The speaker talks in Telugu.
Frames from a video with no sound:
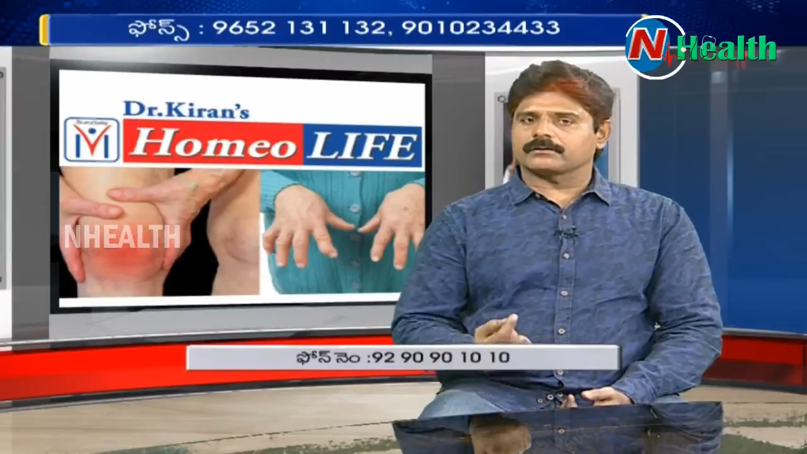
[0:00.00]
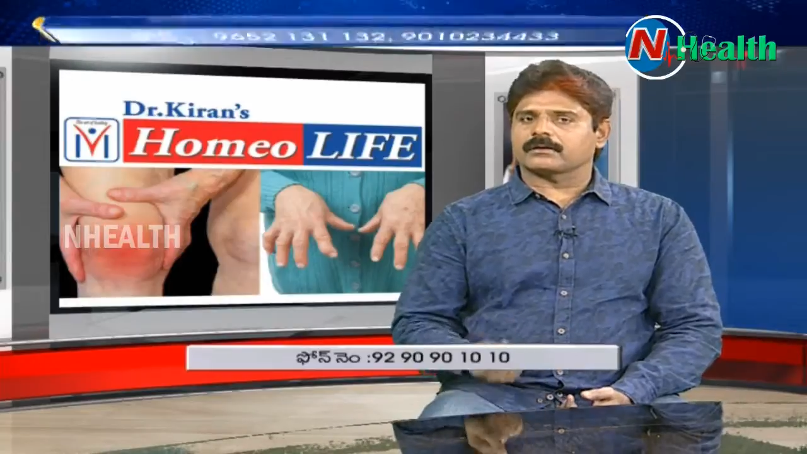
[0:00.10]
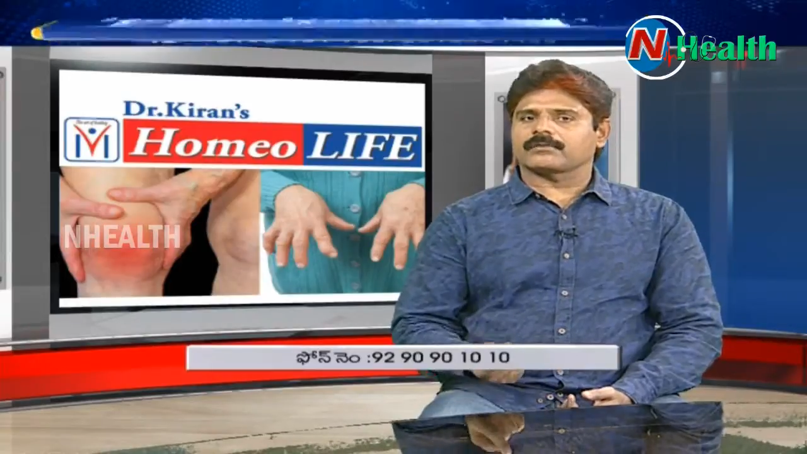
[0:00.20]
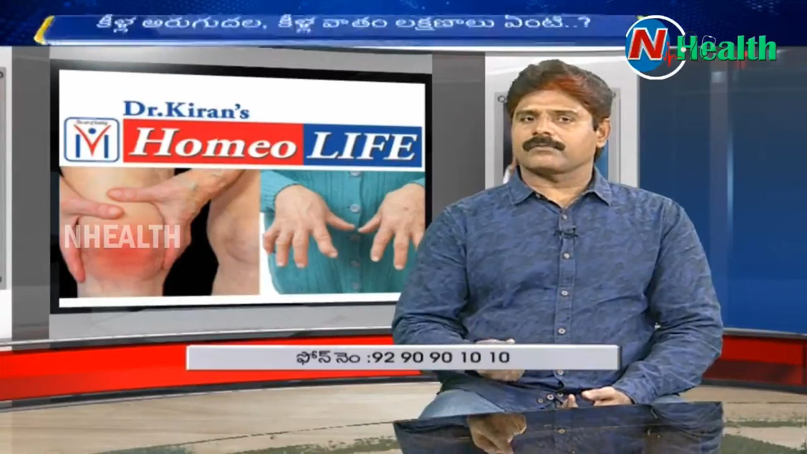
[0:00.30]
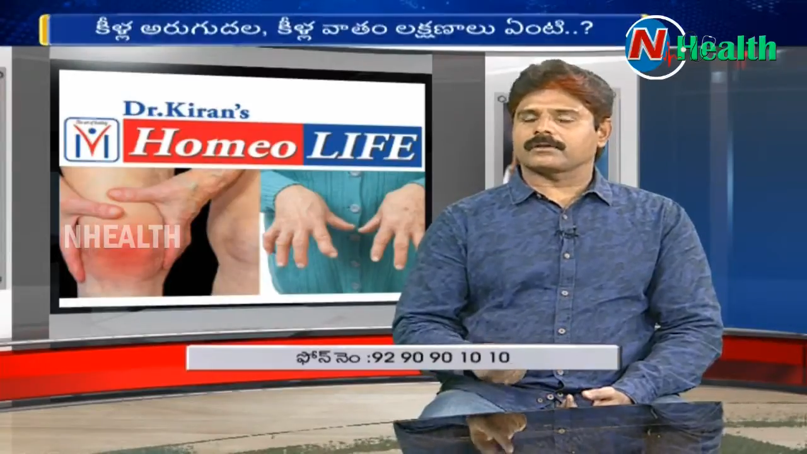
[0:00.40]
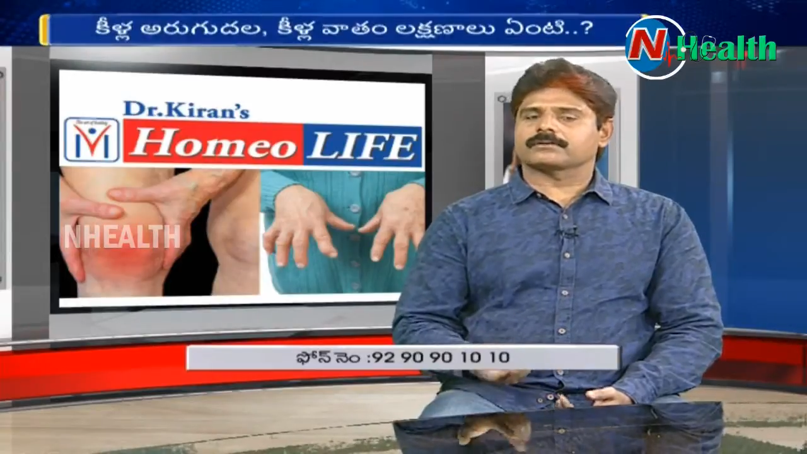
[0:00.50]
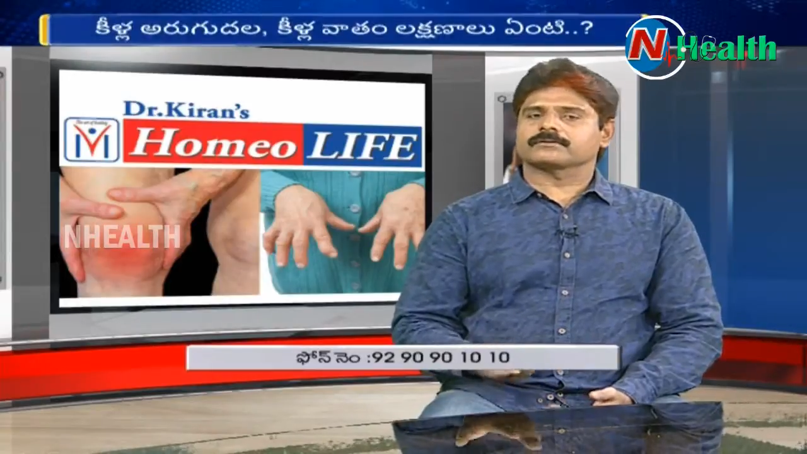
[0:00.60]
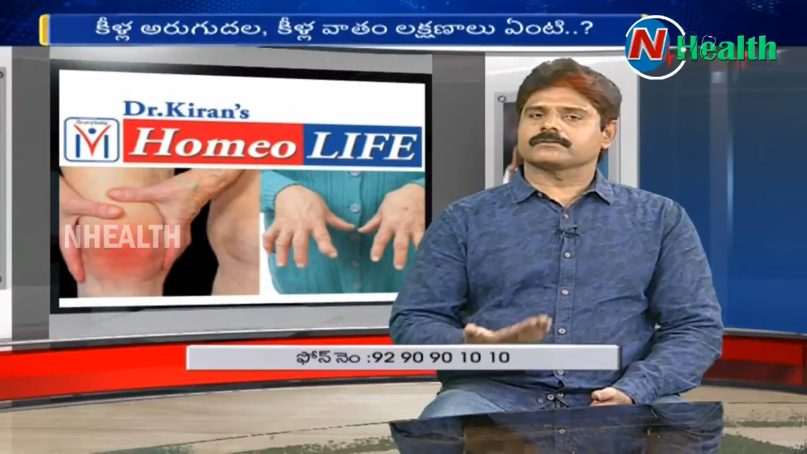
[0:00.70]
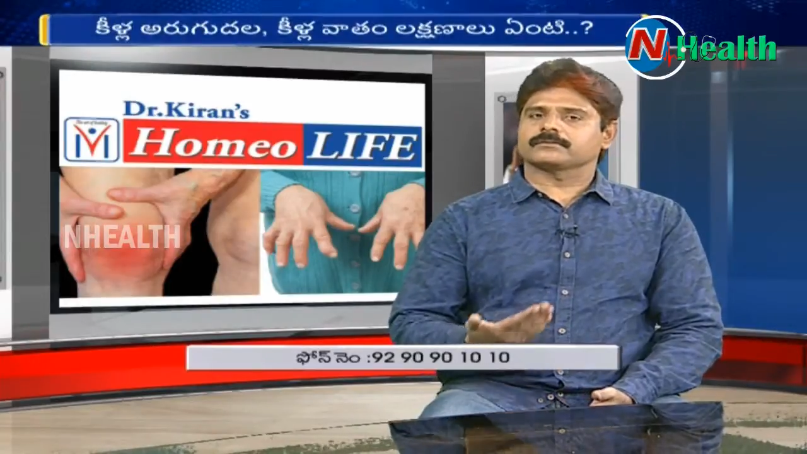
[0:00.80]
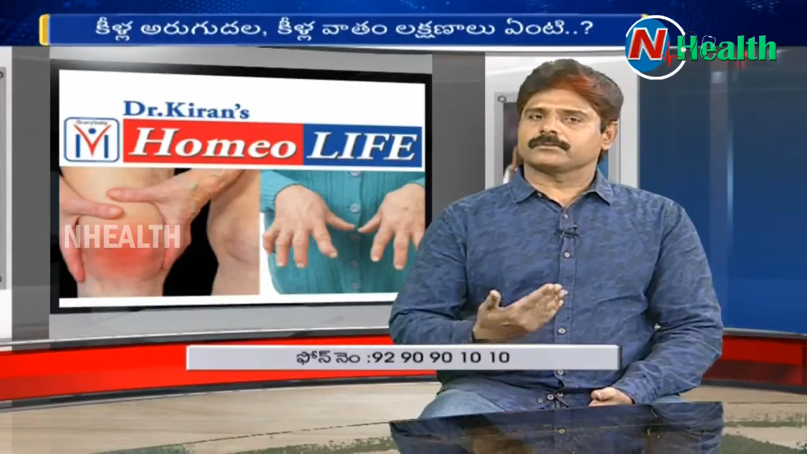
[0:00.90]
దాని
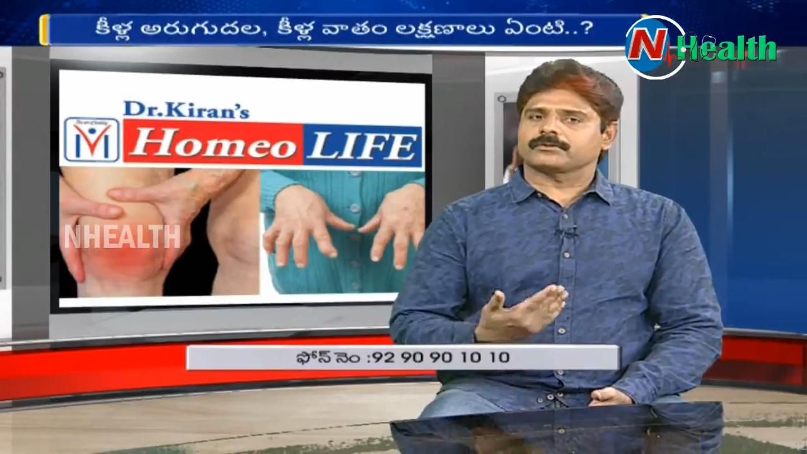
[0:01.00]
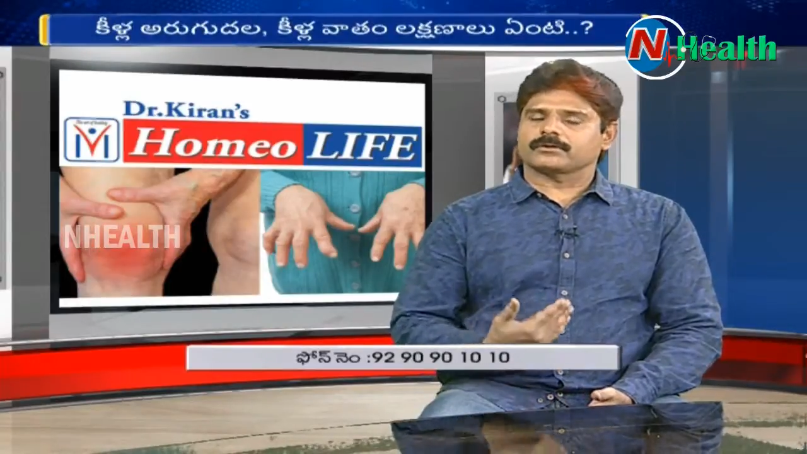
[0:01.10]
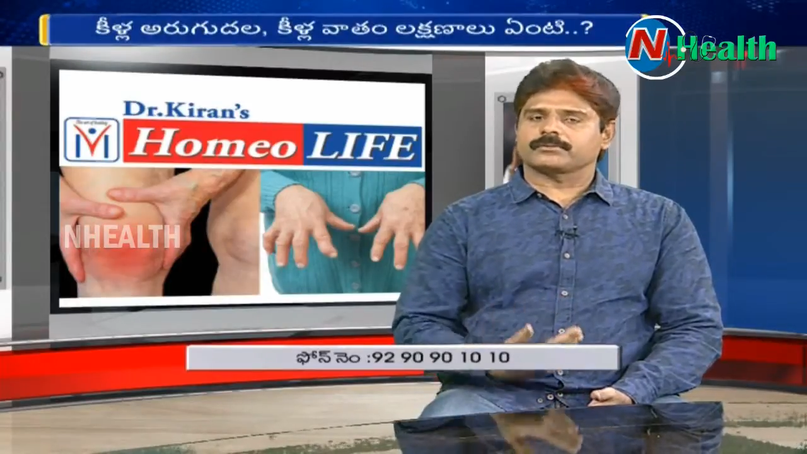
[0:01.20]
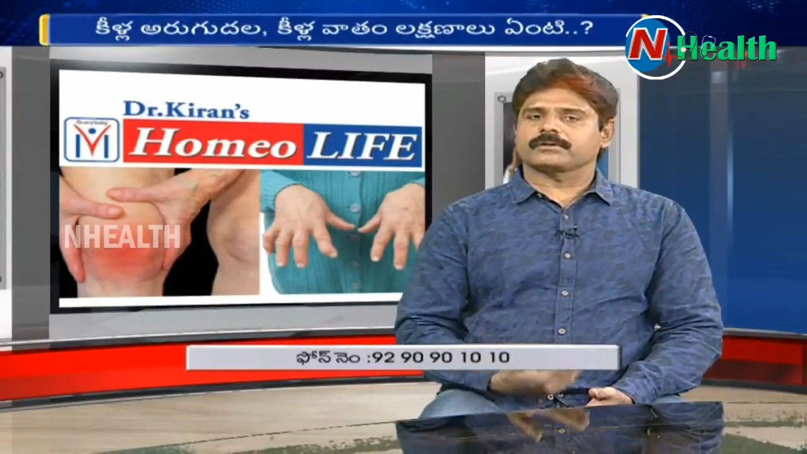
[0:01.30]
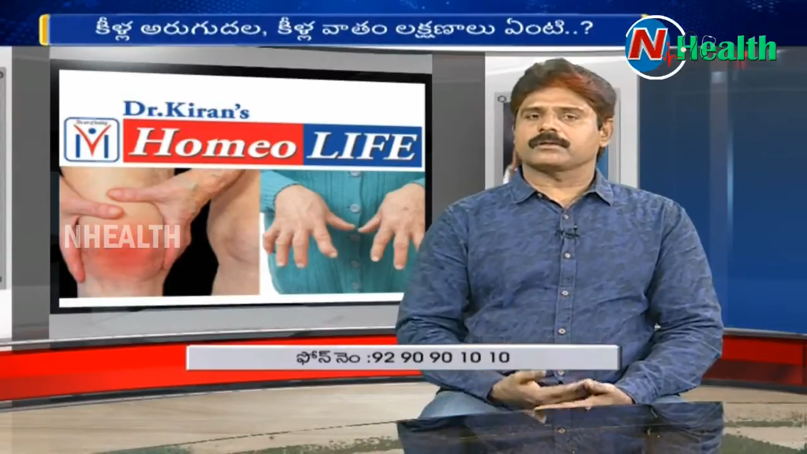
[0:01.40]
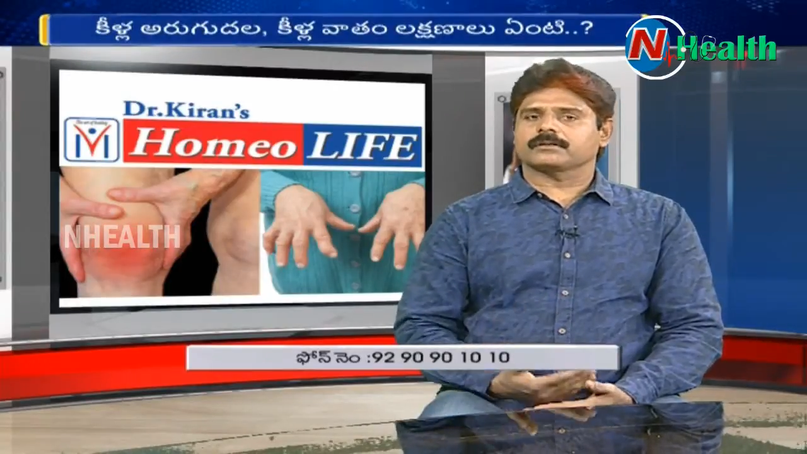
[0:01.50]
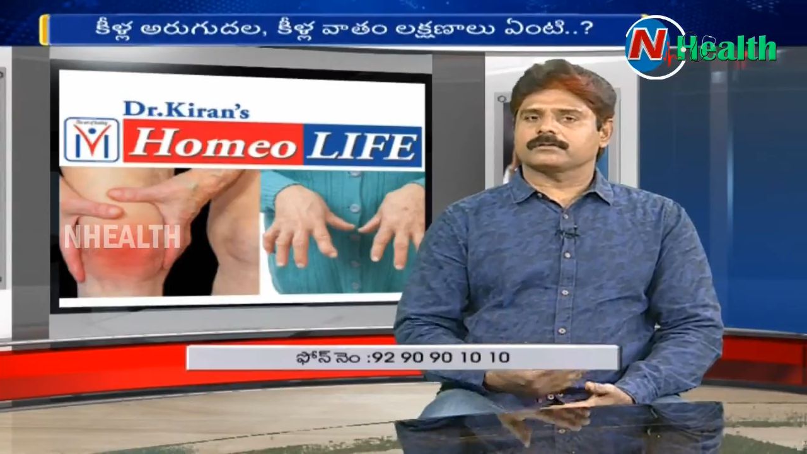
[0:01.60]
ఎఫెక్ట్స్ బాడీ మీద